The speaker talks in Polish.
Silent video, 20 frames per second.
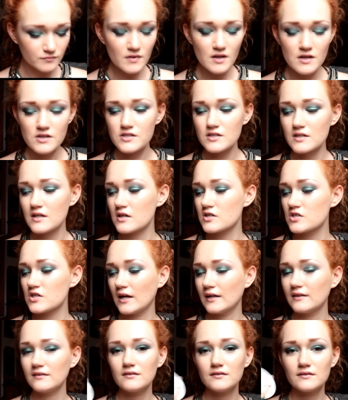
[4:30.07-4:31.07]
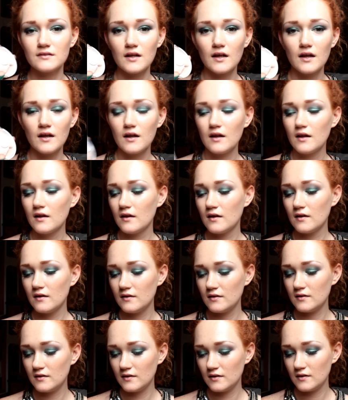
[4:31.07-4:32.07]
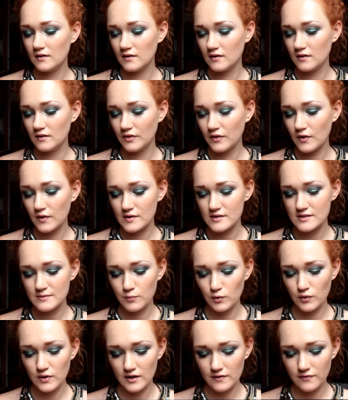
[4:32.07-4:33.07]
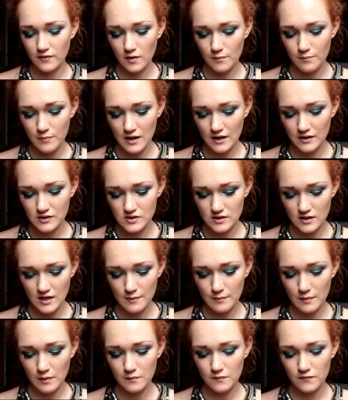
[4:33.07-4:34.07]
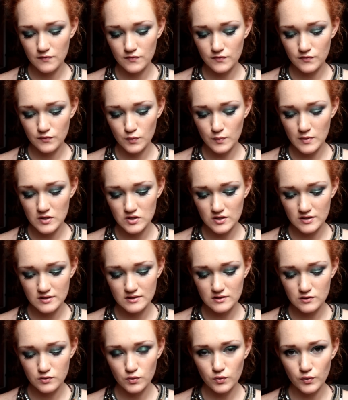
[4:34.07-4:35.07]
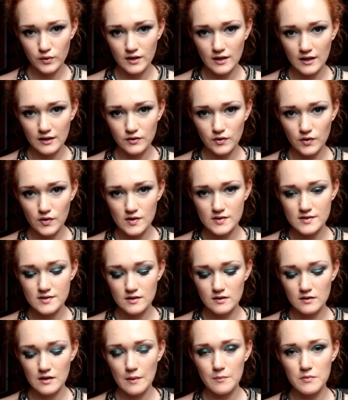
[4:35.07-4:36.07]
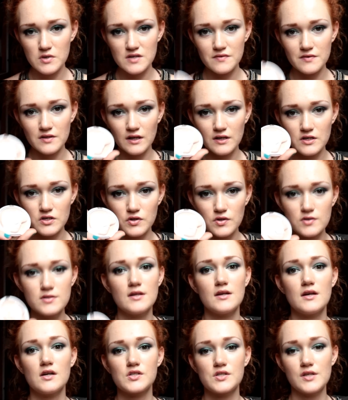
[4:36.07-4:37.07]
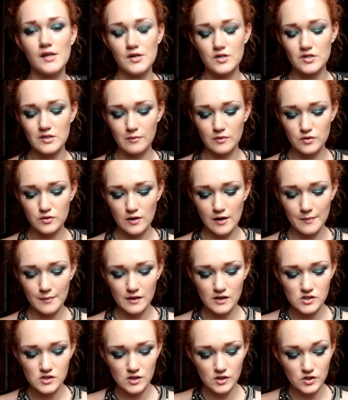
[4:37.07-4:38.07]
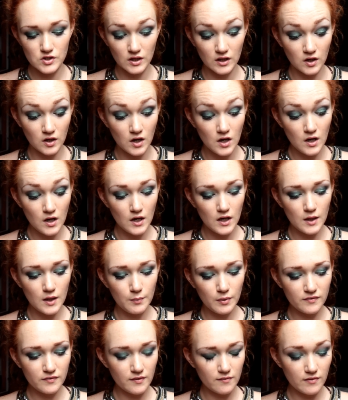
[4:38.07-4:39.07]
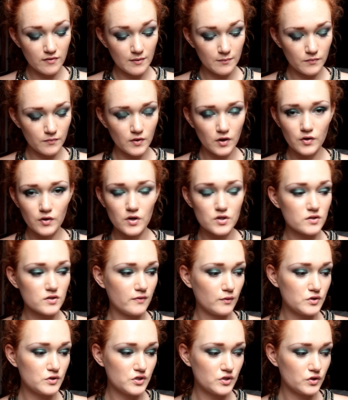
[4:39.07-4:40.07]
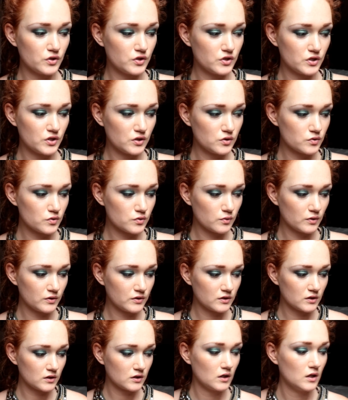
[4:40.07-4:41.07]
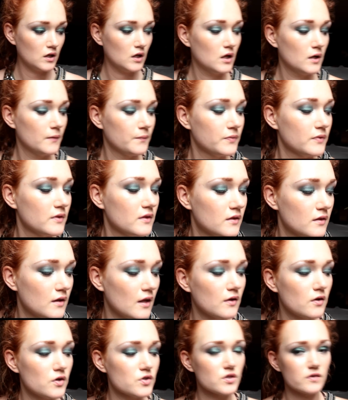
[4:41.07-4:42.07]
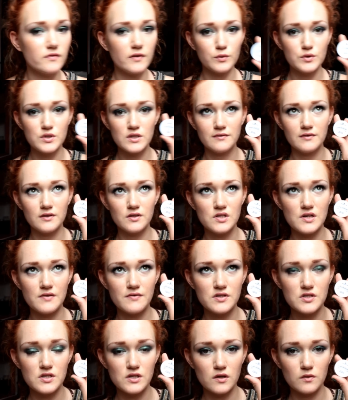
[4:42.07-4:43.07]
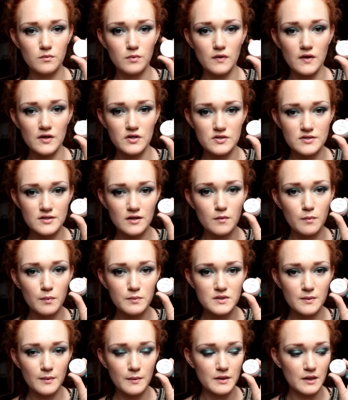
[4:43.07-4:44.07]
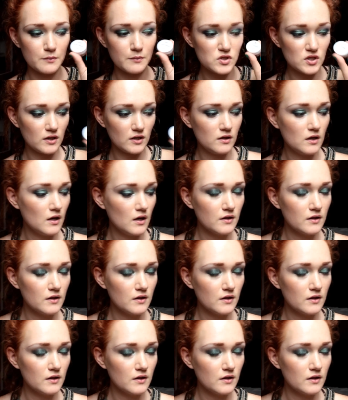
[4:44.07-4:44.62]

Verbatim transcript: Synergen. E, to jest puder w kompakcie, ja mam w numerze trójka to jest i mi się wydaje, że to jest najjaśniejsze, bo szukam najjaśniejszego. I powiem Wam, on kosztował gdzieś do 10 zł, ten kosztował 9,90 bodajże, z tego co pamiętam cień.